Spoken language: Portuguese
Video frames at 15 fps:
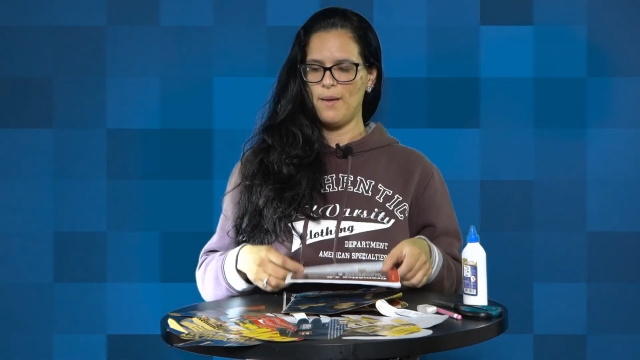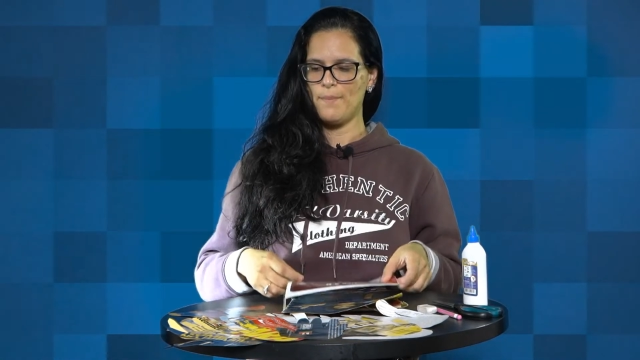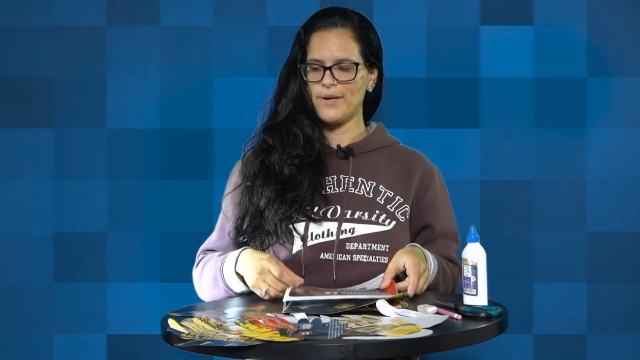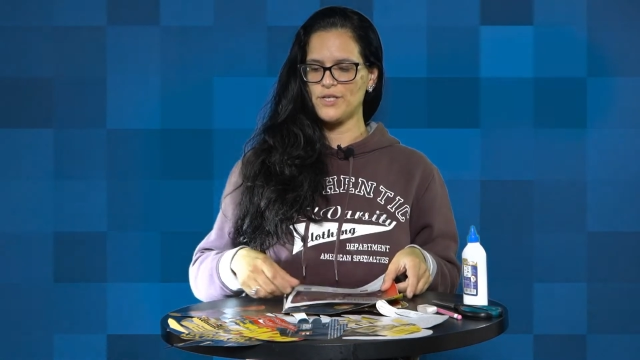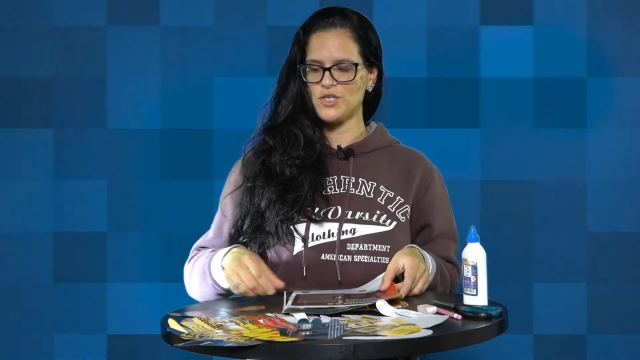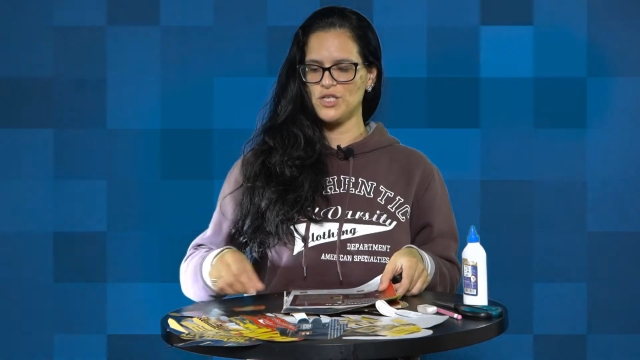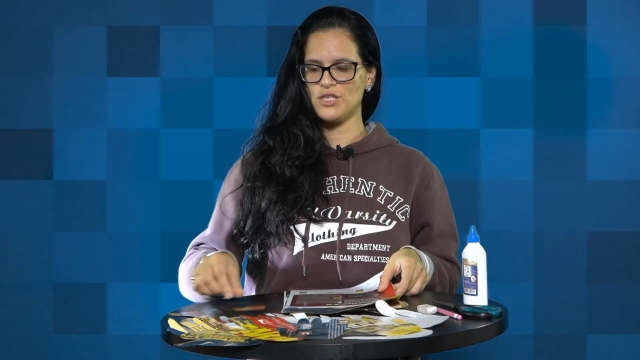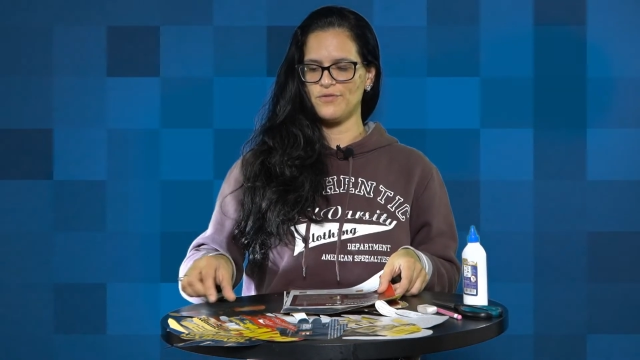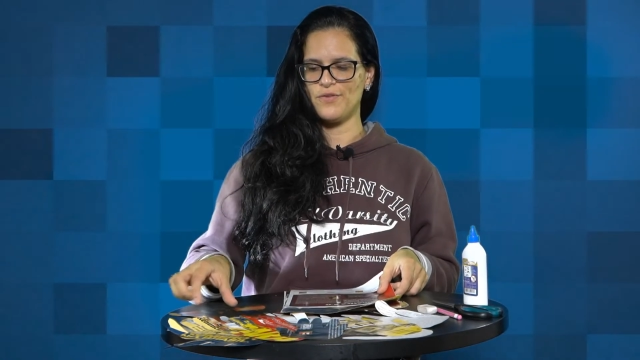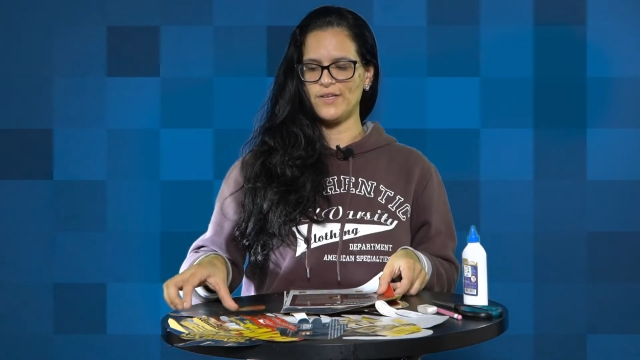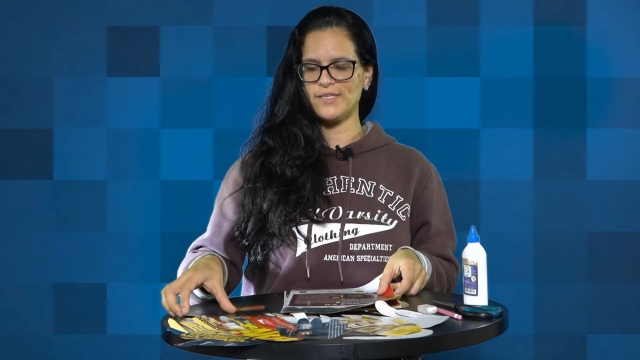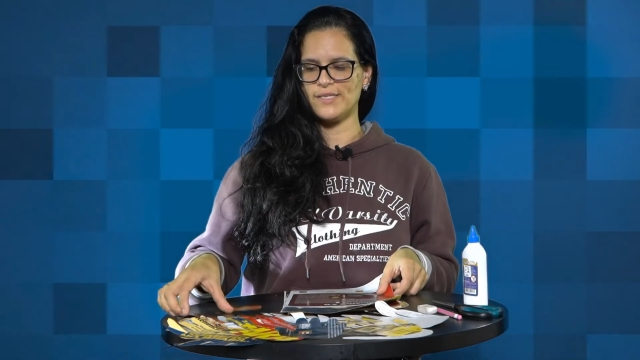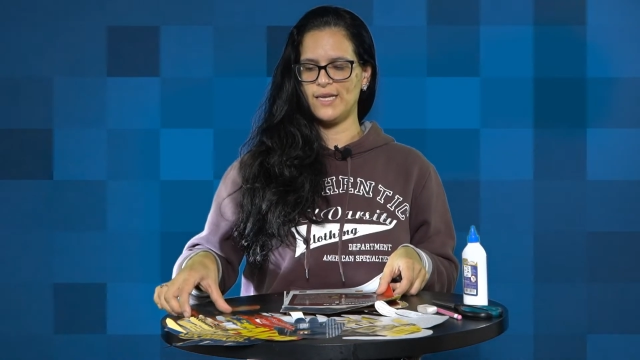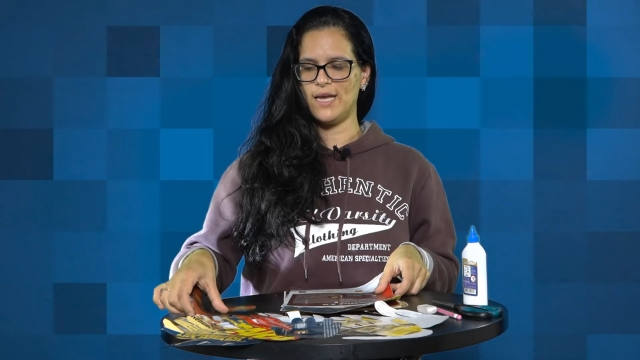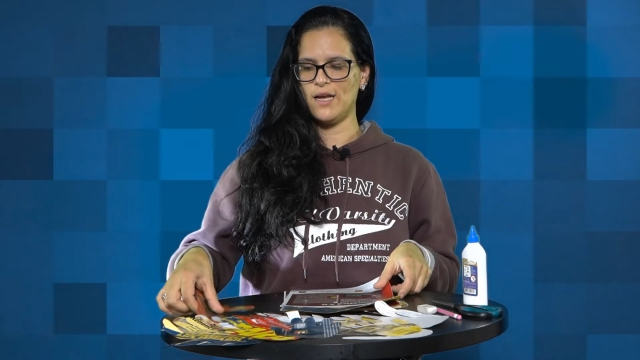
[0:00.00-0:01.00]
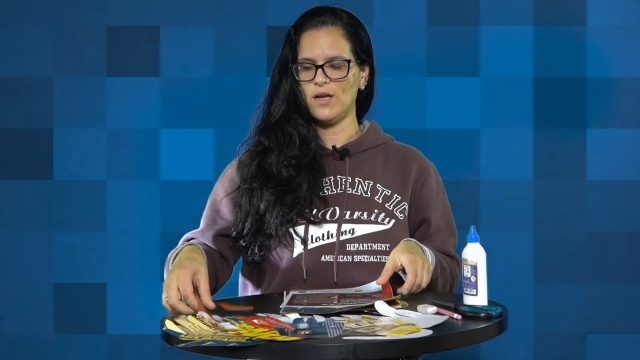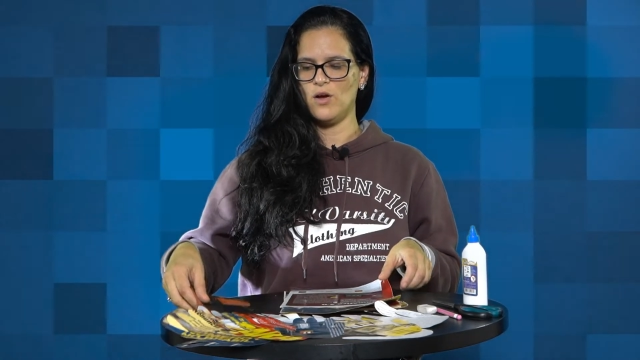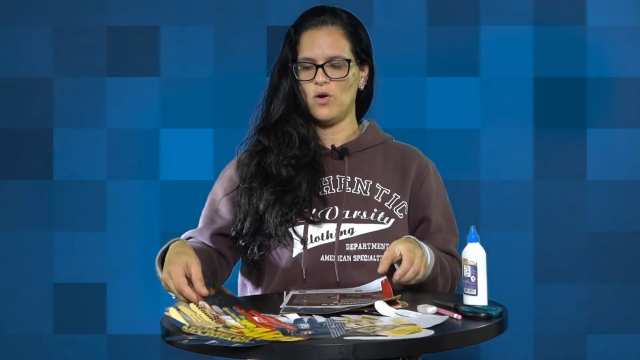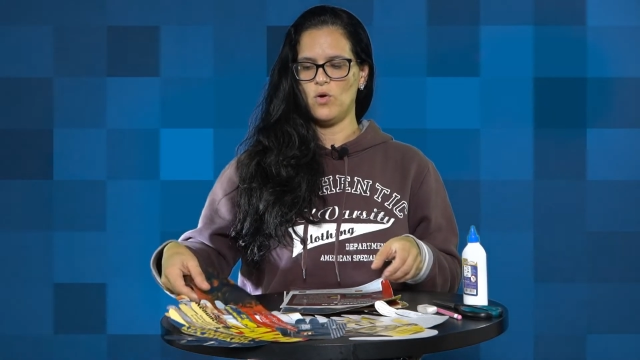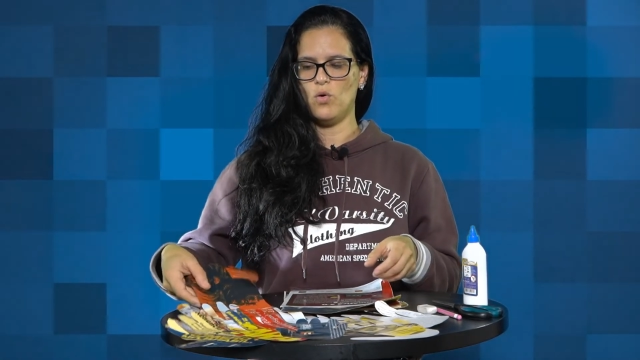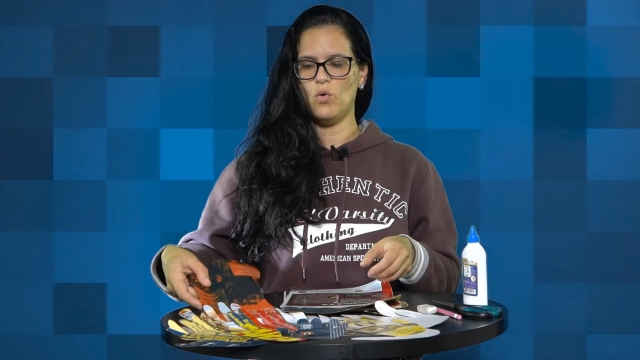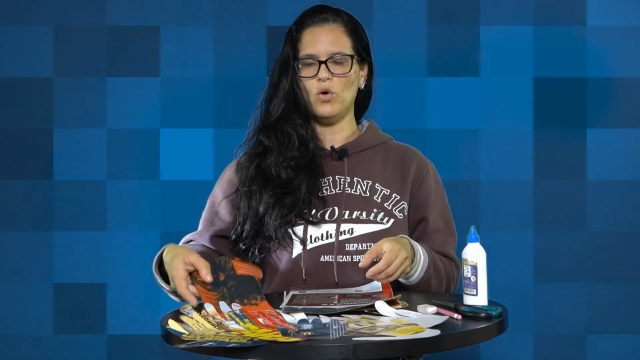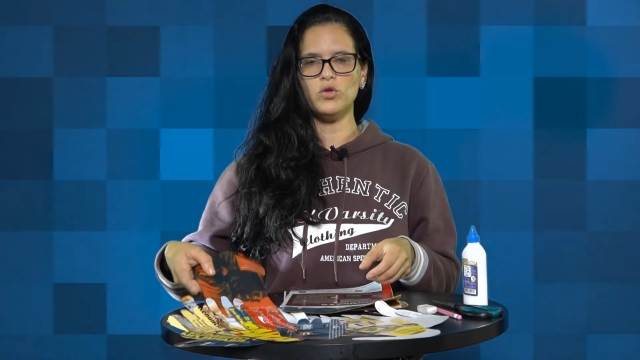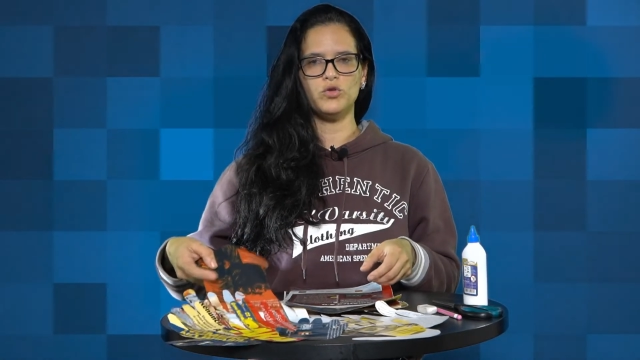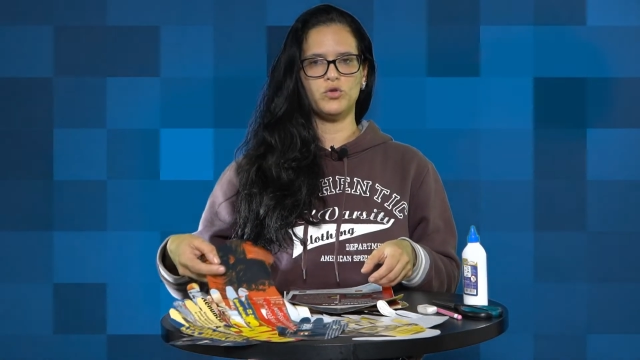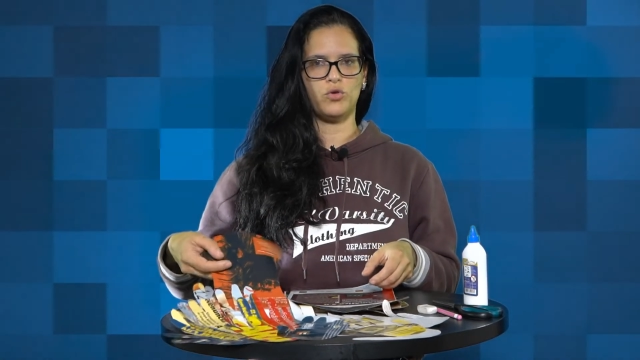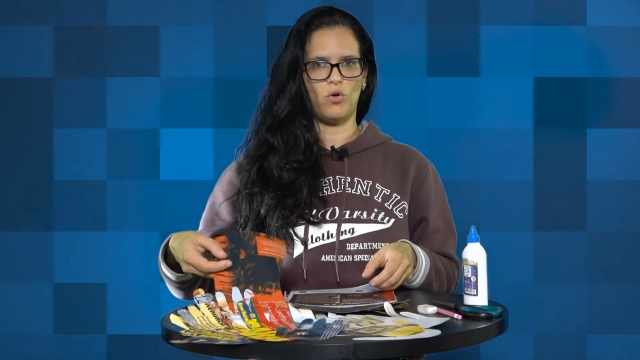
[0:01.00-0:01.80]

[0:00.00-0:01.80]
para a gente fazer o